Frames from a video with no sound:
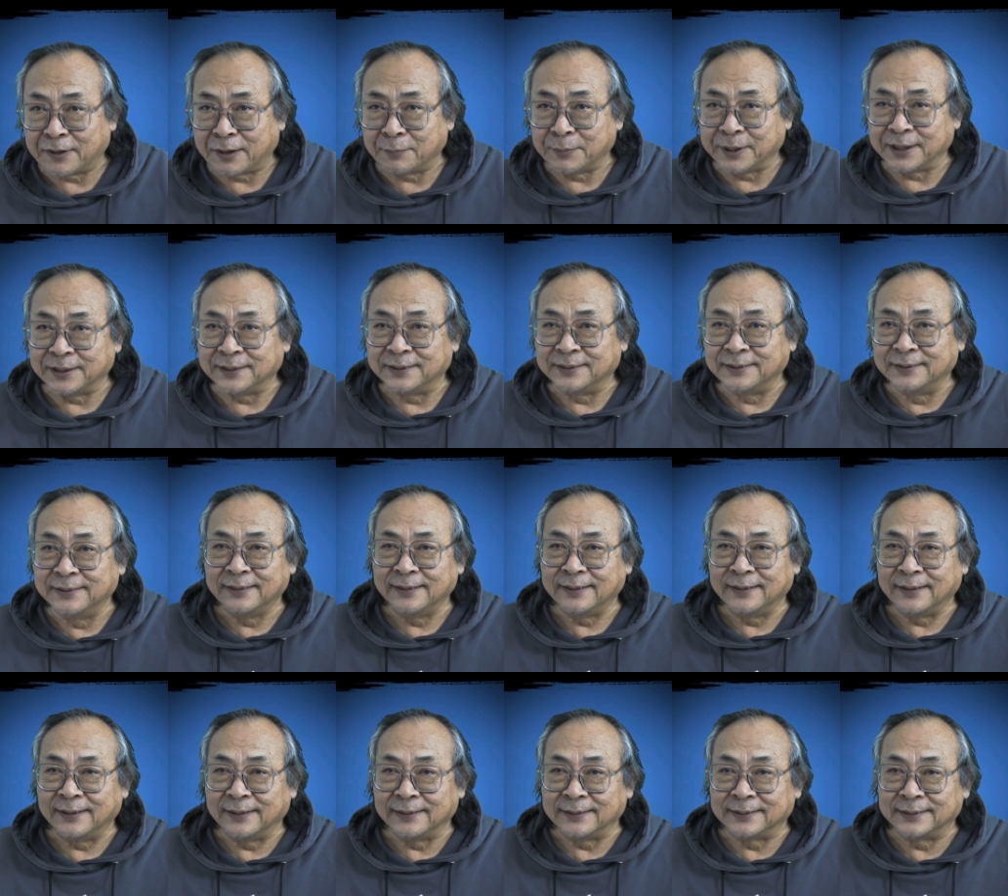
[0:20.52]
发明。
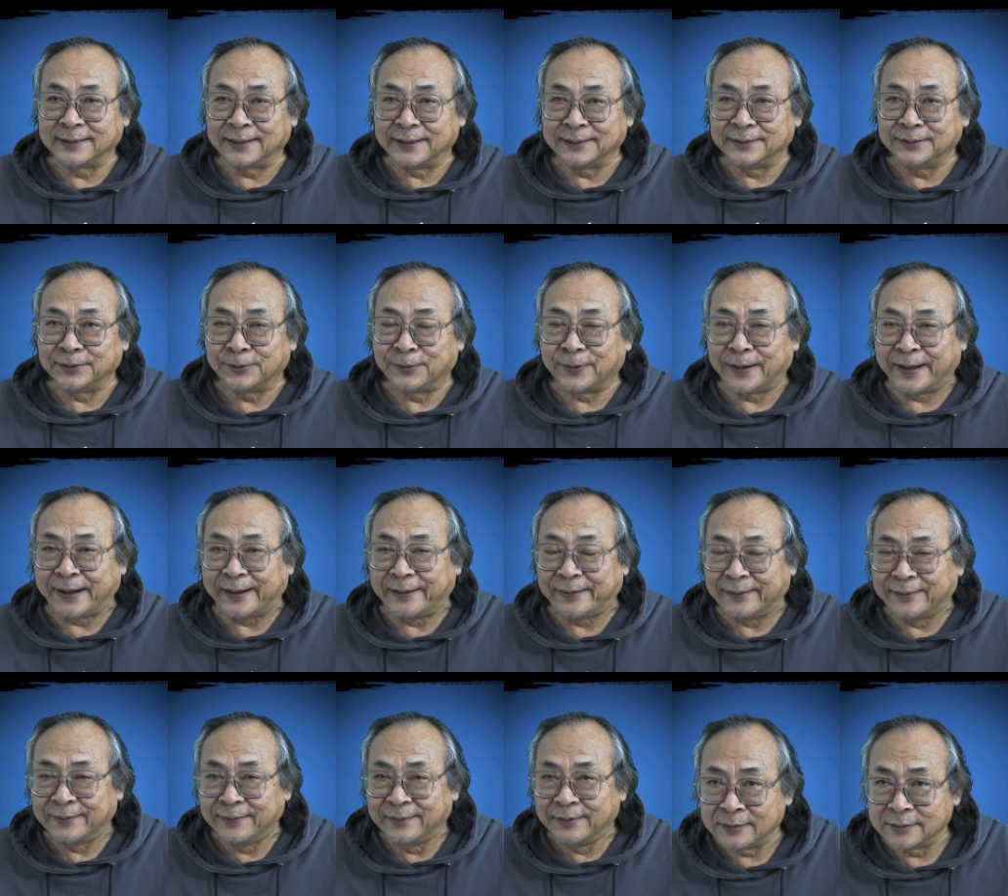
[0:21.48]
哎，这句话
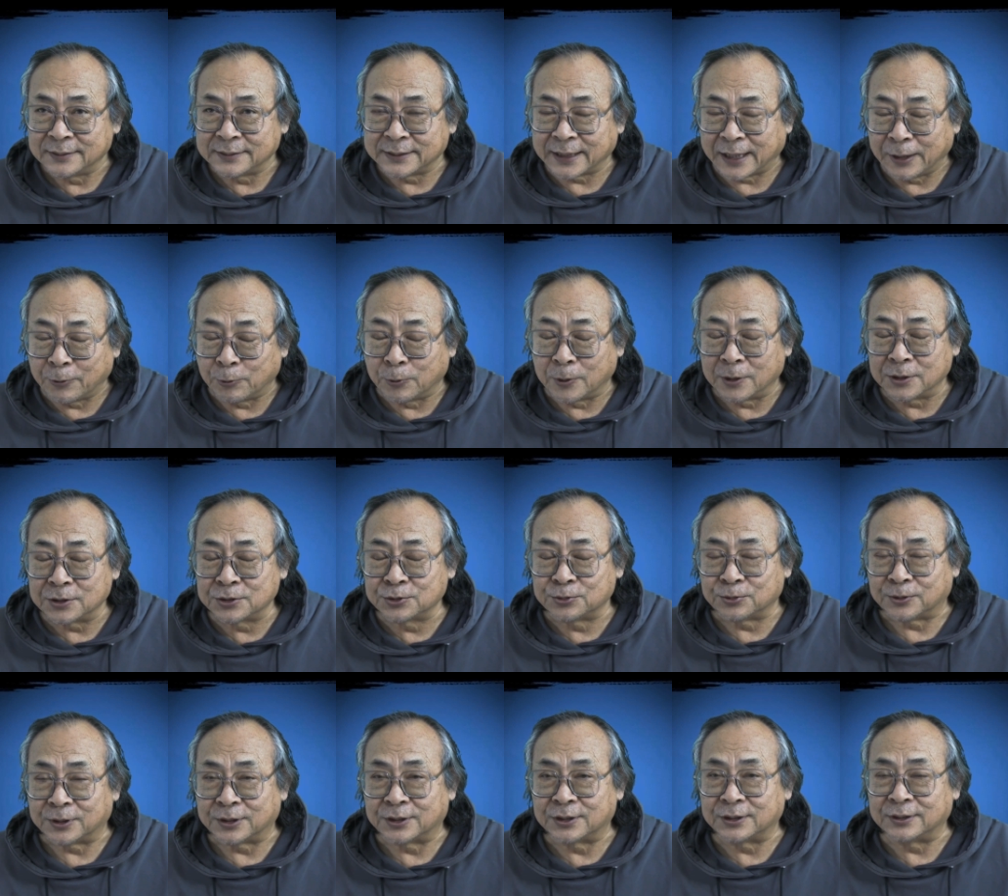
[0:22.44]
啊，在我
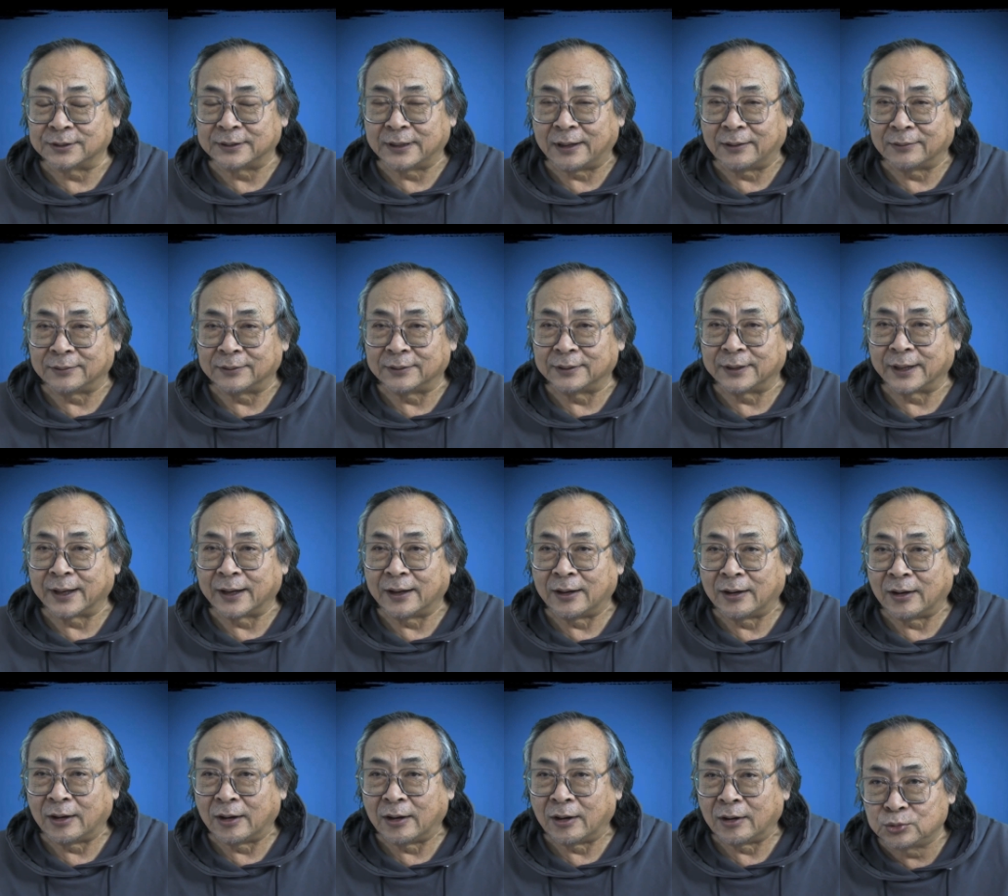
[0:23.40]
所知道的这
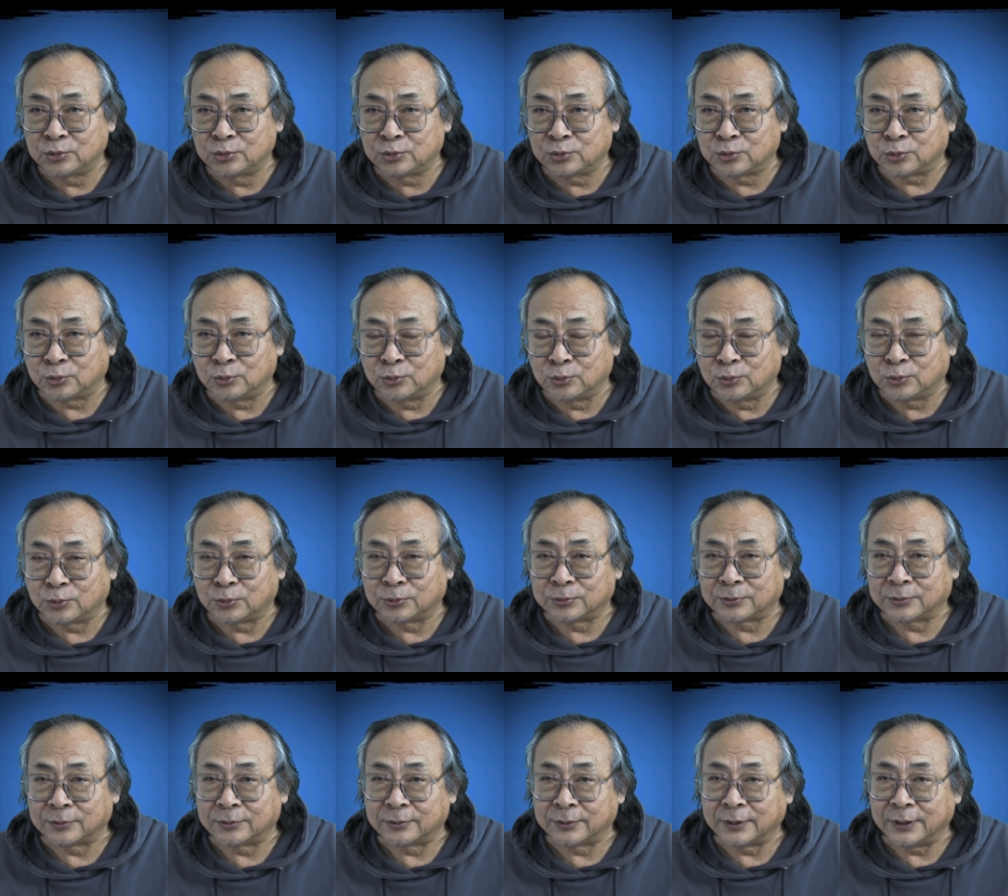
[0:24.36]
个中
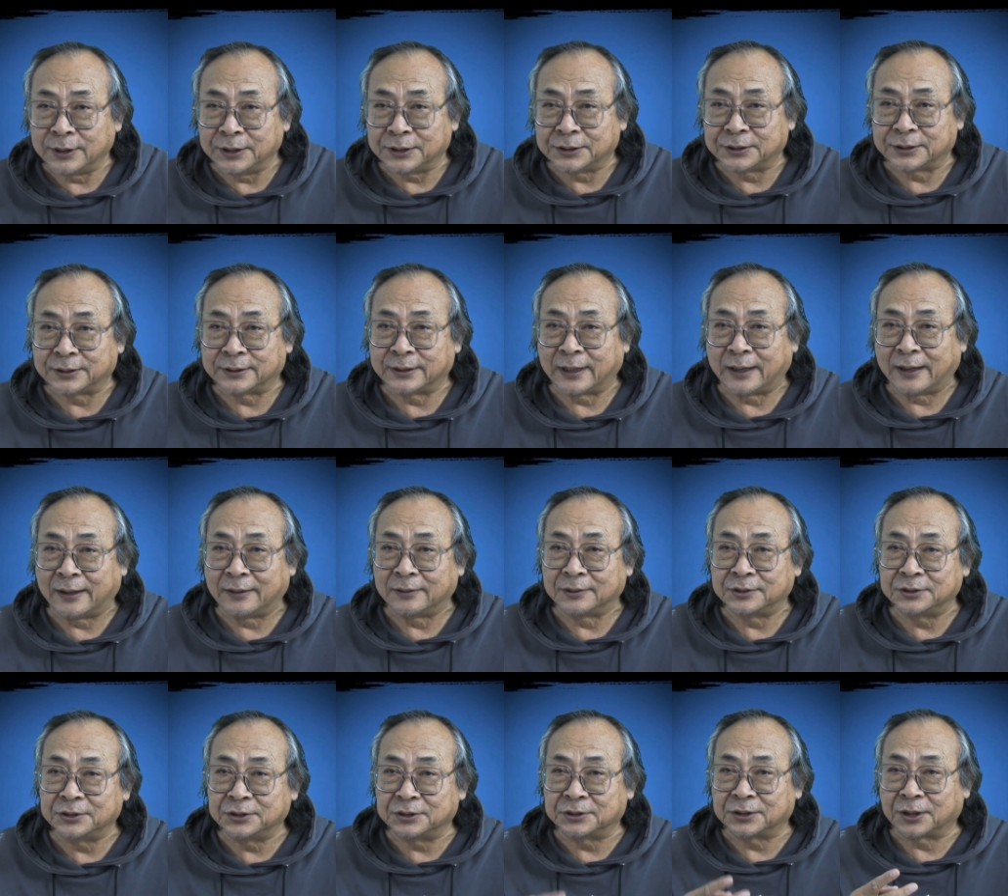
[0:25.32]
共历史上
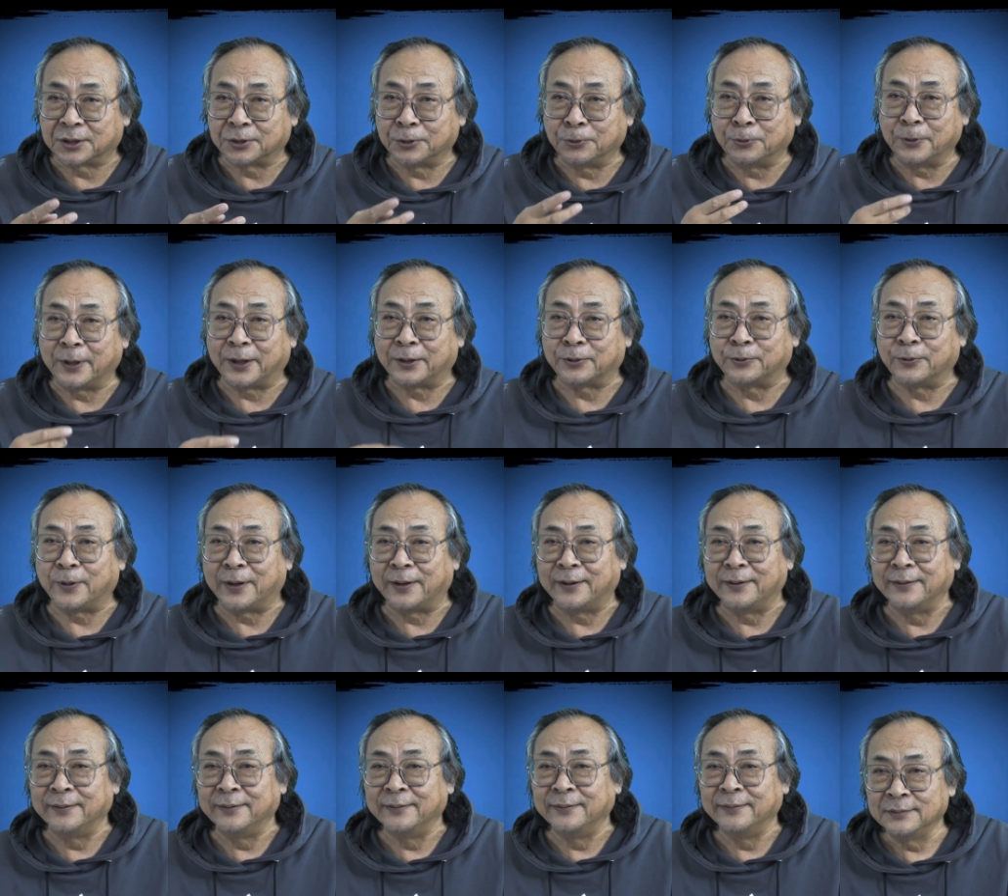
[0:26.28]
至少有两桩。